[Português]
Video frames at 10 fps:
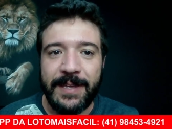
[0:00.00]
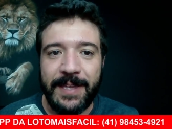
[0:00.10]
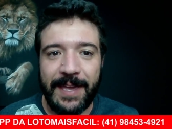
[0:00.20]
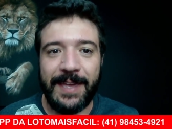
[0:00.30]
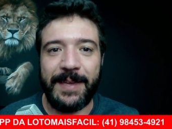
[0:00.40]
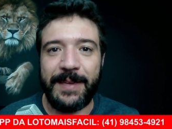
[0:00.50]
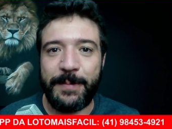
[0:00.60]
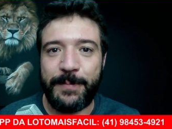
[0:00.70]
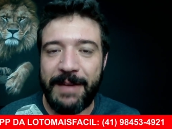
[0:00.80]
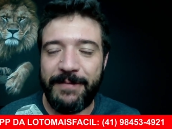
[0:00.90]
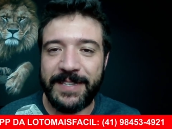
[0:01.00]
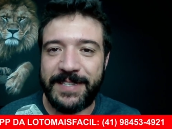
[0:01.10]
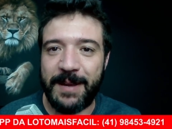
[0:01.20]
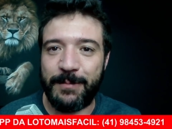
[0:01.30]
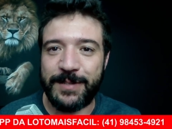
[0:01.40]
e para
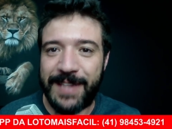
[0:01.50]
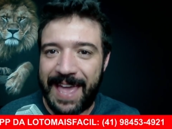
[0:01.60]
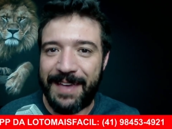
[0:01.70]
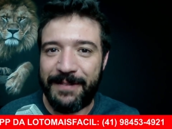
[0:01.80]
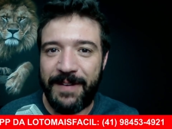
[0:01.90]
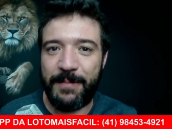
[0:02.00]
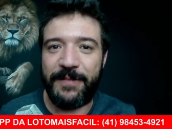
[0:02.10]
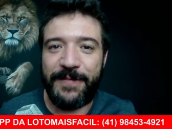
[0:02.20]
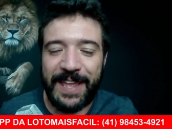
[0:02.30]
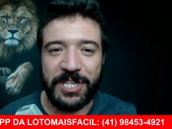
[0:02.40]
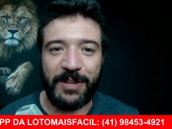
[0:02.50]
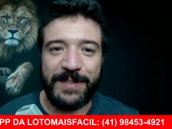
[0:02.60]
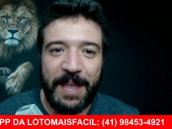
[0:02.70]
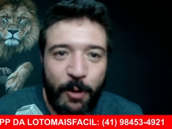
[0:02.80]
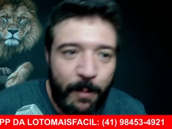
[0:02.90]
vencermos, né? Vamos em frente. Não
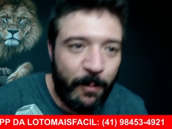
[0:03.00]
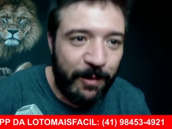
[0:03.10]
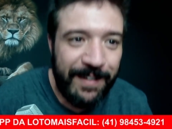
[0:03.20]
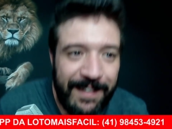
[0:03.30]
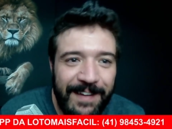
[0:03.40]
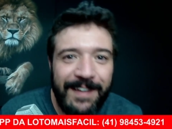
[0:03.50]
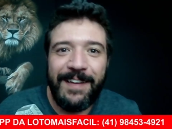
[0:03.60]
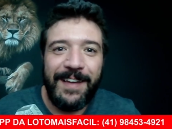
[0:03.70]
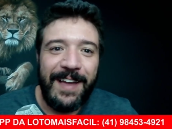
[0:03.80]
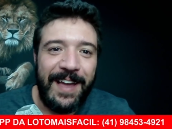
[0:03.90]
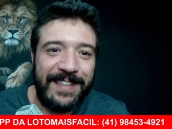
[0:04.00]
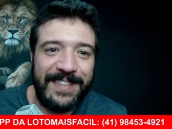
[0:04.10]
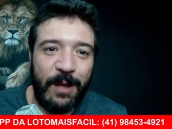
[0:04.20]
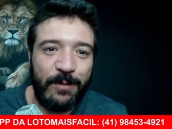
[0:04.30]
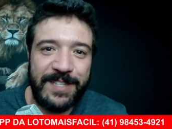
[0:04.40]
tem como
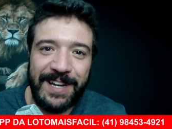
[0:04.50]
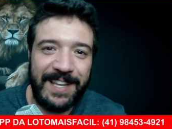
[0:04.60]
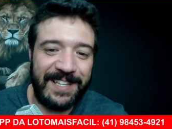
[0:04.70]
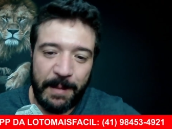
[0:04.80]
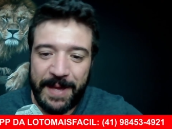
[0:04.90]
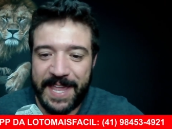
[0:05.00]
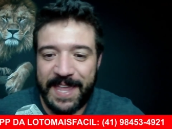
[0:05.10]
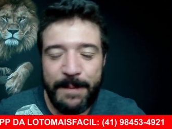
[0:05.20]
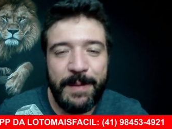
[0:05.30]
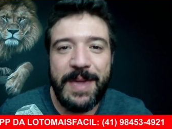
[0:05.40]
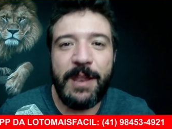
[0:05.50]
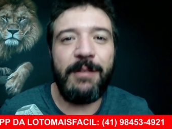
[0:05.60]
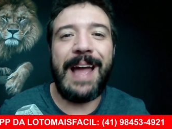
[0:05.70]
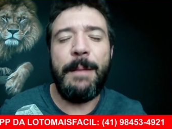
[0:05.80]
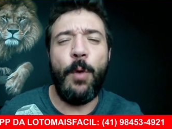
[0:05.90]
não ser dessa maneira. Em primeiro
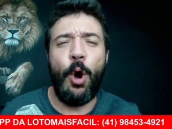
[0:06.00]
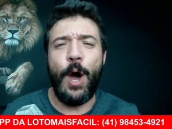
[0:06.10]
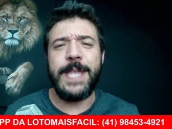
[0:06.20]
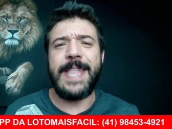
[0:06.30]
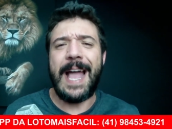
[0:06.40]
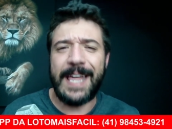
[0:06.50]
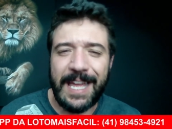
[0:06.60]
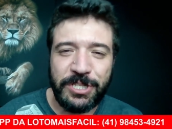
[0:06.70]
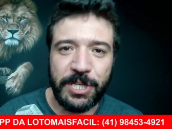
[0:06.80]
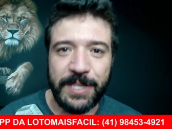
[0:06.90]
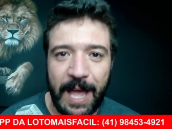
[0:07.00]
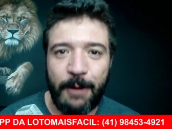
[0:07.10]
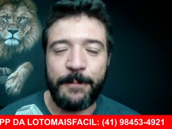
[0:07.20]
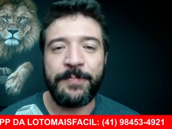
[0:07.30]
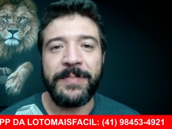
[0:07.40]
lugar, muita
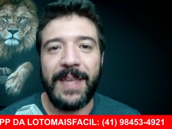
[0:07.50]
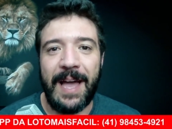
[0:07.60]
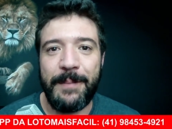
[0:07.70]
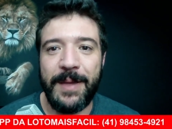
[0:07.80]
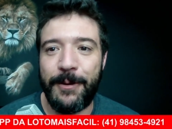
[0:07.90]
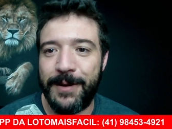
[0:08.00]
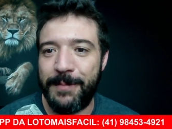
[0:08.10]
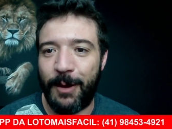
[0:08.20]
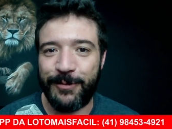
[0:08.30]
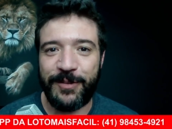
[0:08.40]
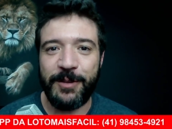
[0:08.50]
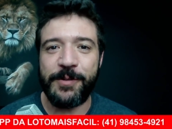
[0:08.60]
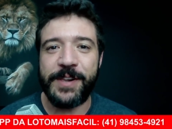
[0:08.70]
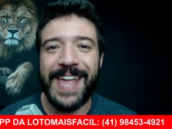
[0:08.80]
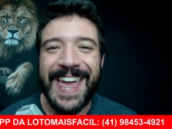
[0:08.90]
gratidão a meu irmãozinho
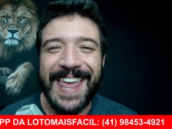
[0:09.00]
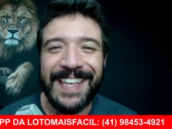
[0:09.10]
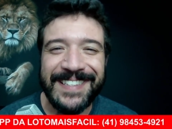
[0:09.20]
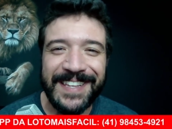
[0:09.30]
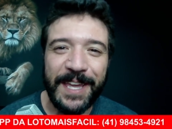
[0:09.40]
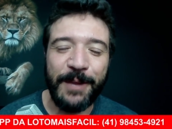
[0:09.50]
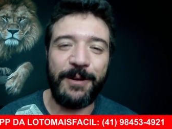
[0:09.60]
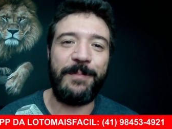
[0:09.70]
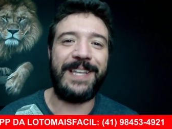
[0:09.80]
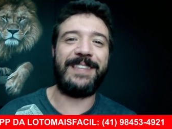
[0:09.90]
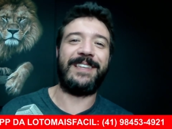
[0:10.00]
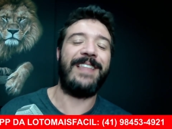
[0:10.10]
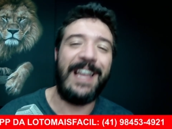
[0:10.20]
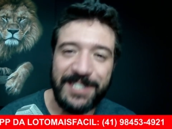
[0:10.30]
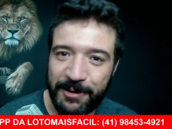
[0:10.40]
Renanzinho Meira
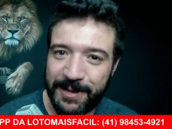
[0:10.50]
Trindade, ao